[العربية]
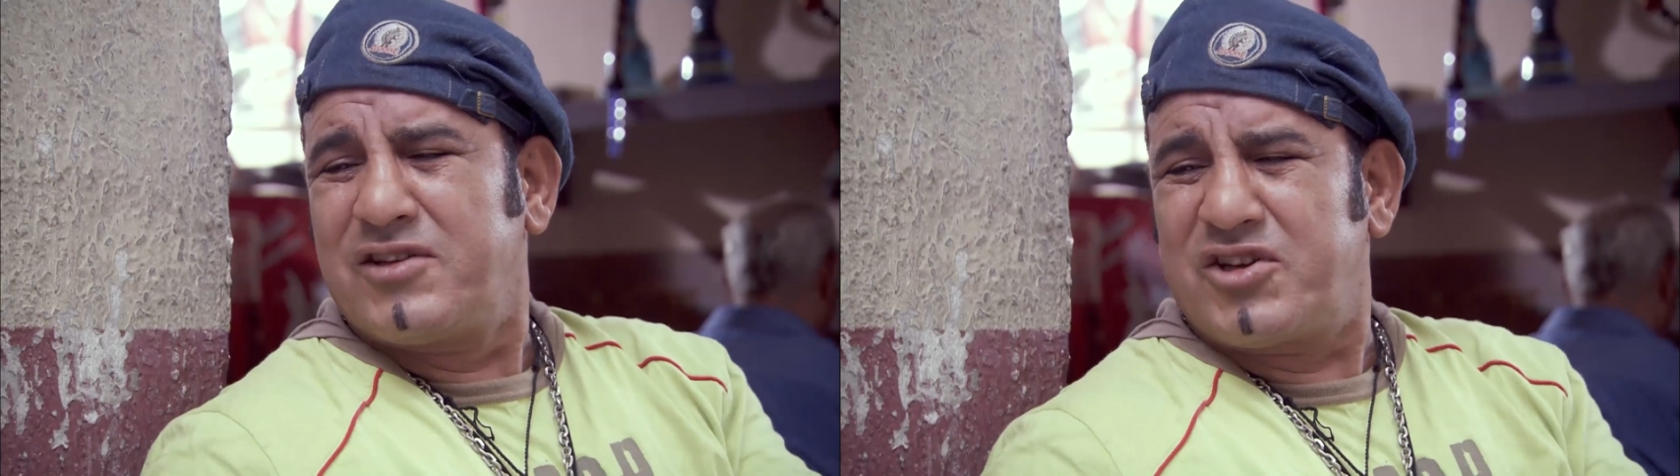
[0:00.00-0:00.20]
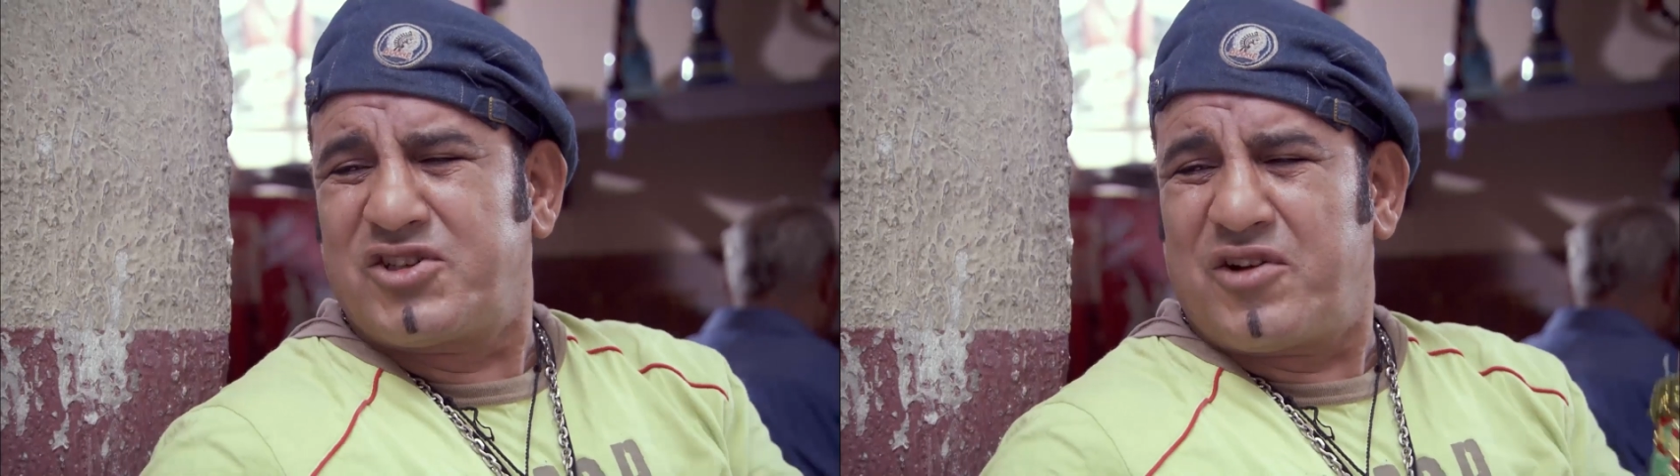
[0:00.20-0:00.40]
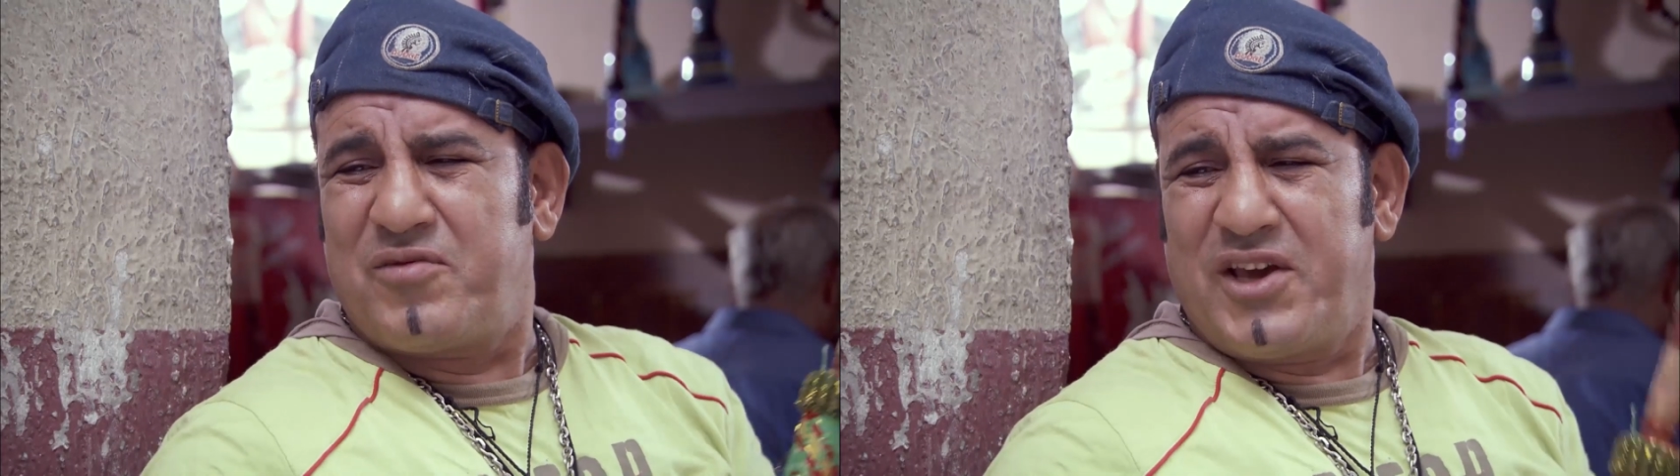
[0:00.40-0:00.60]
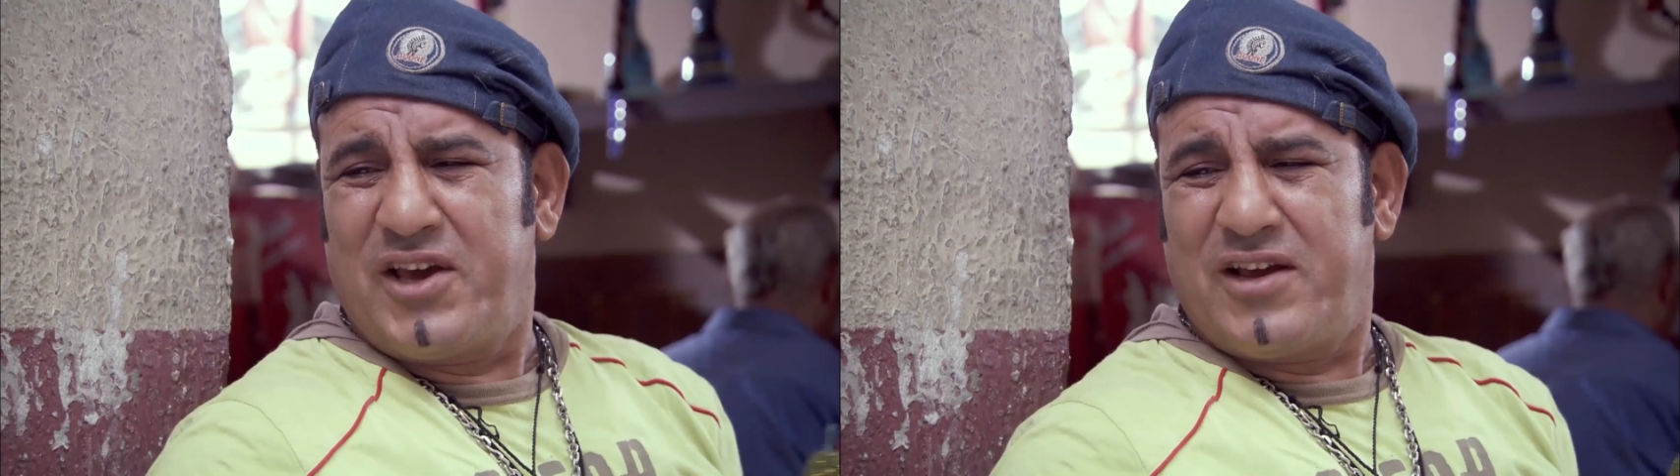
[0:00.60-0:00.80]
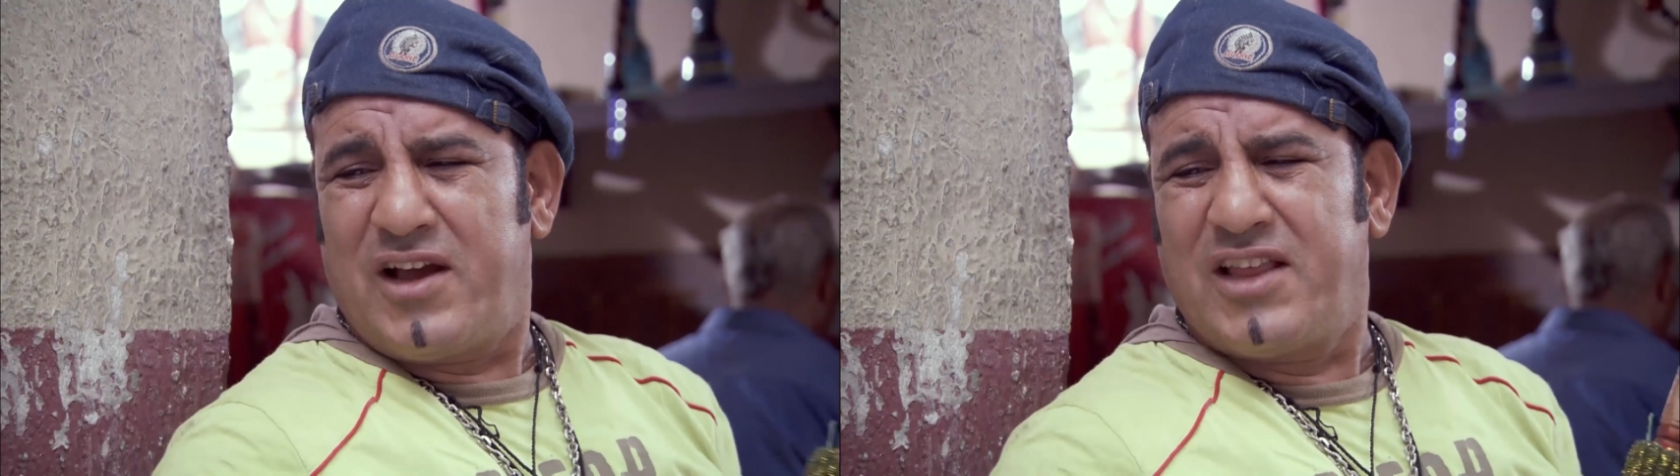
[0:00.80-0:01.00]
تشرب
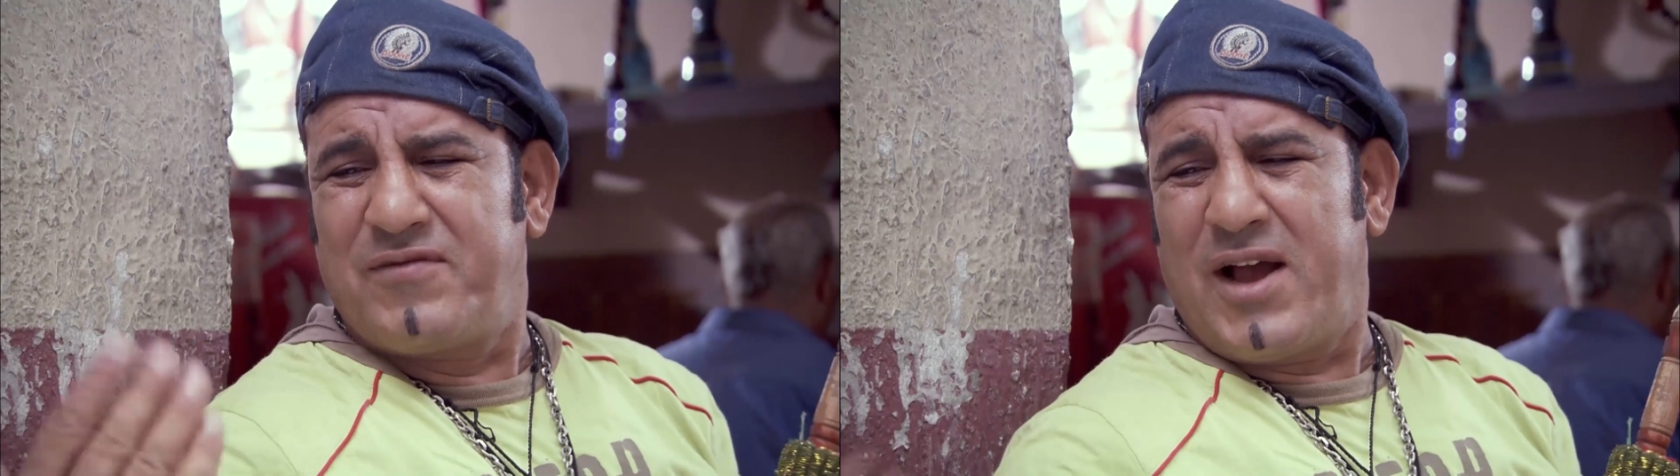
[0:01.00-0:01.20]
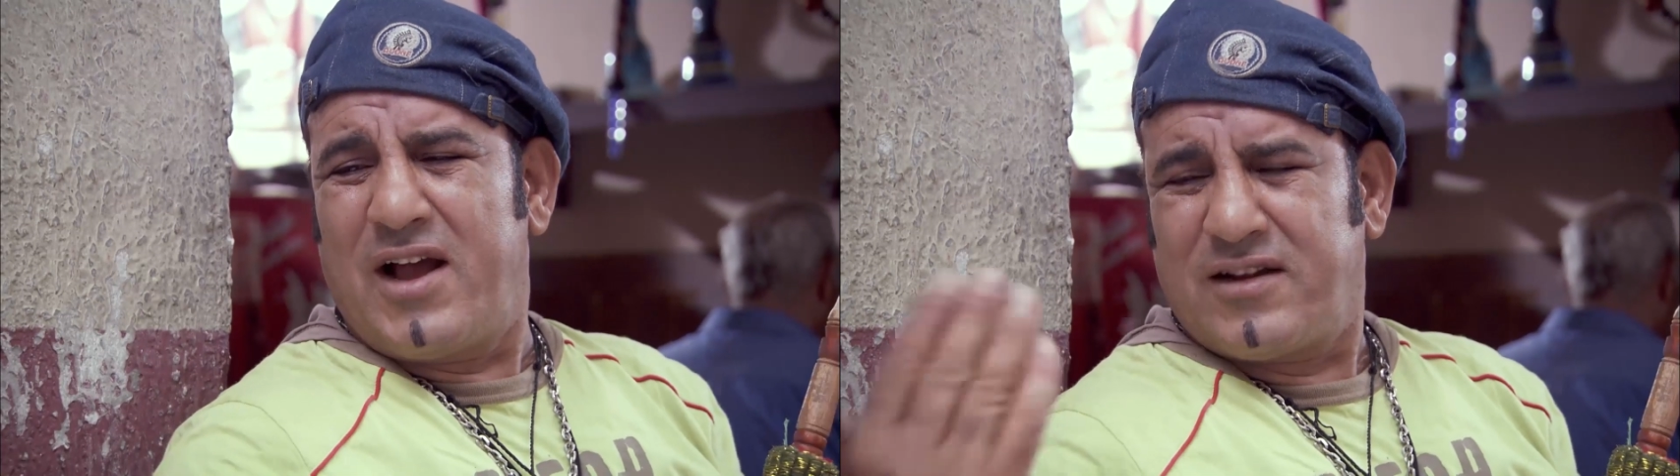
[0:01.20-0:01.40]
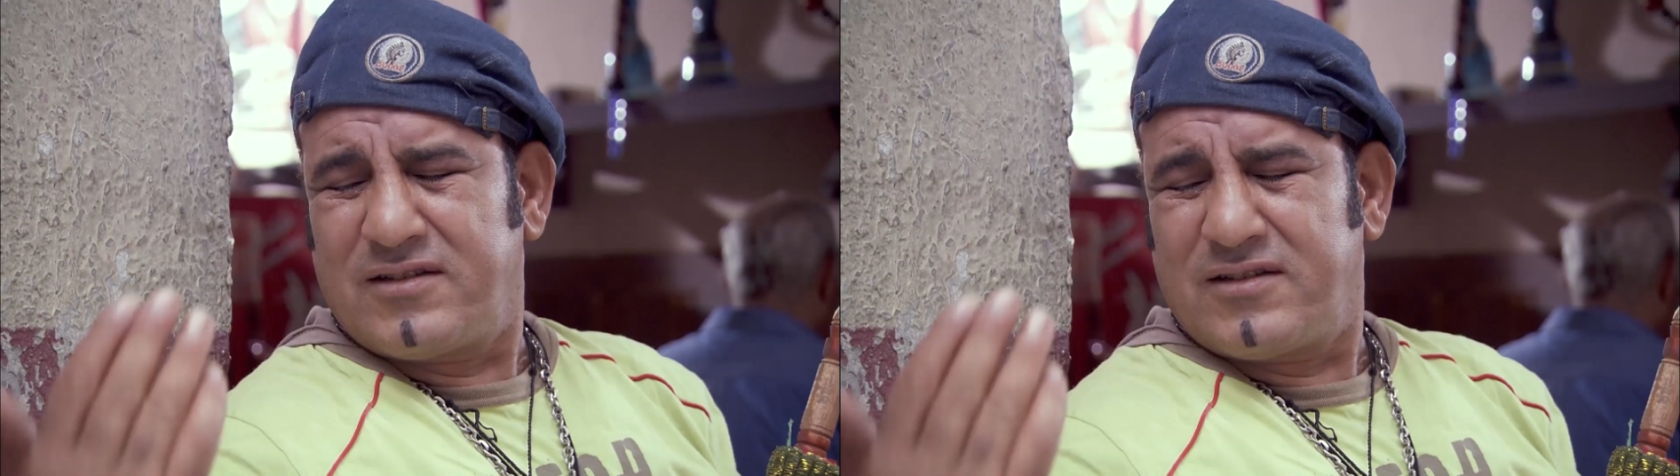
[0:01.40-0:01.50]
ايه هات بقى